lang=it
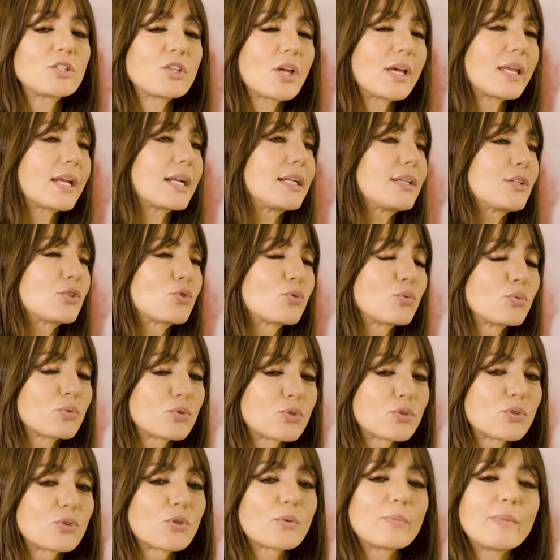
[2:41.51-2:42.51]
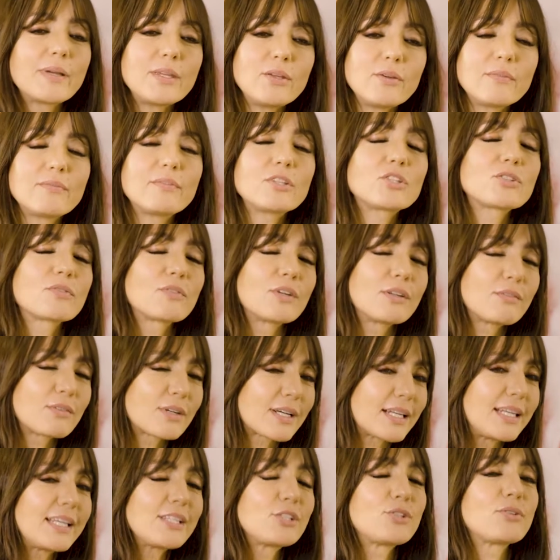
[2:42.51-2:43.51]
c'era il giusto, ma io invece volevo
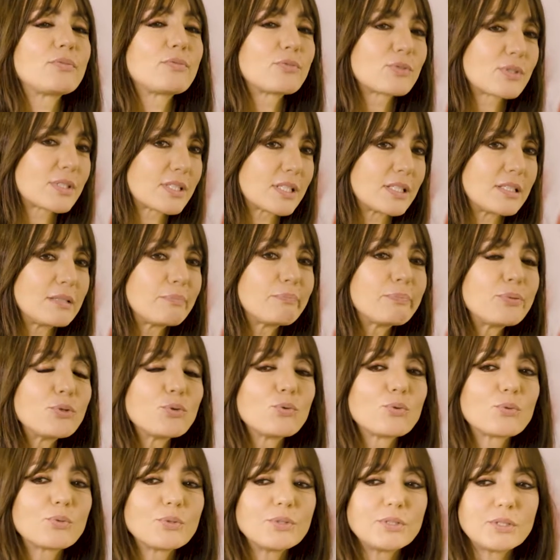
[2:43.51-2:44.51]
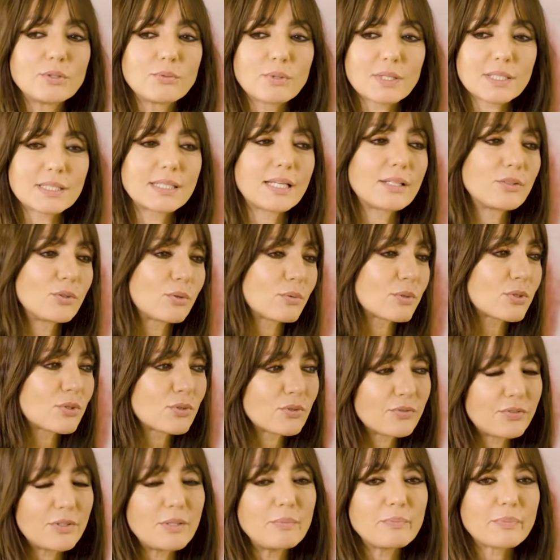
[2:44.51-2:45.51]
che lei ci fosse di più, quindi guardando
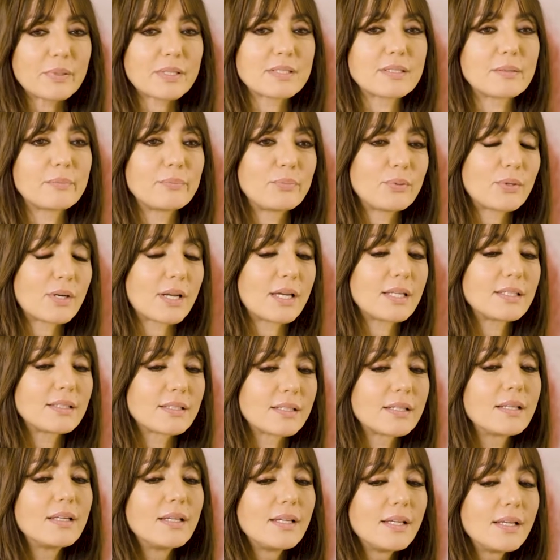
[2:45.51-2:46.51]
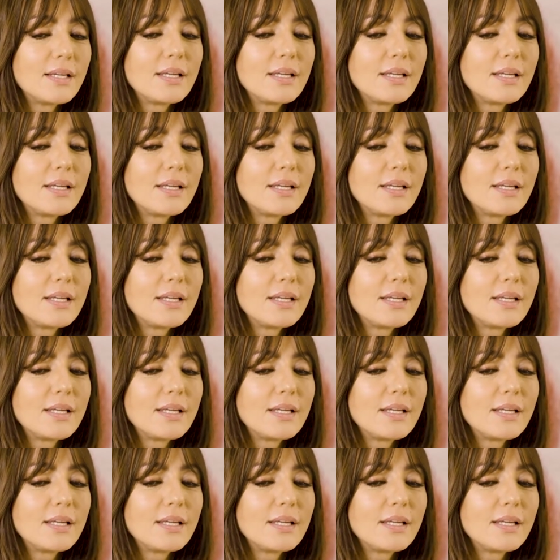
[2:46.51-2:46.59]
questo film, per esempio Red,